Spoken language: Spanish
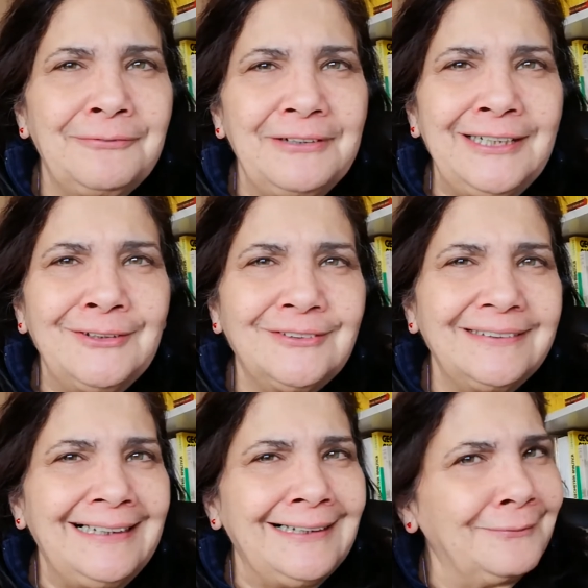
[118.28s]
frío
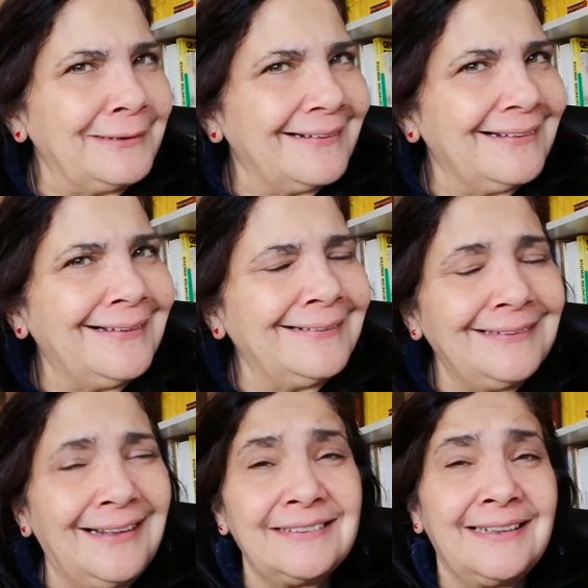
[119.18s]
y la verdad
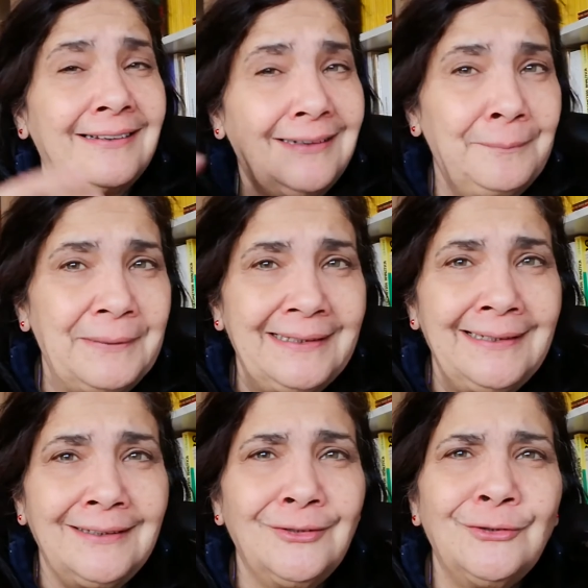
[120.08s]
hasta gripe
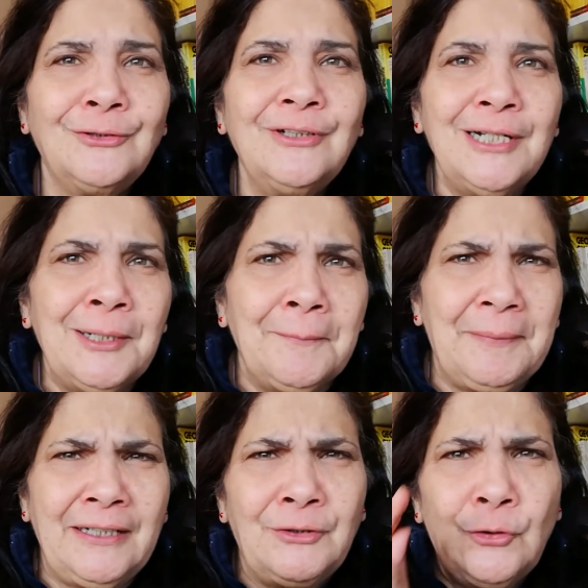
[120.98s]
tengo,
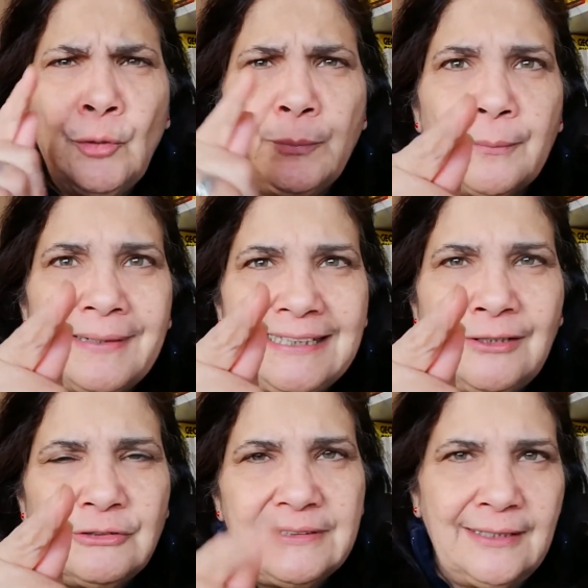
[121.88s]
pero lo prometido es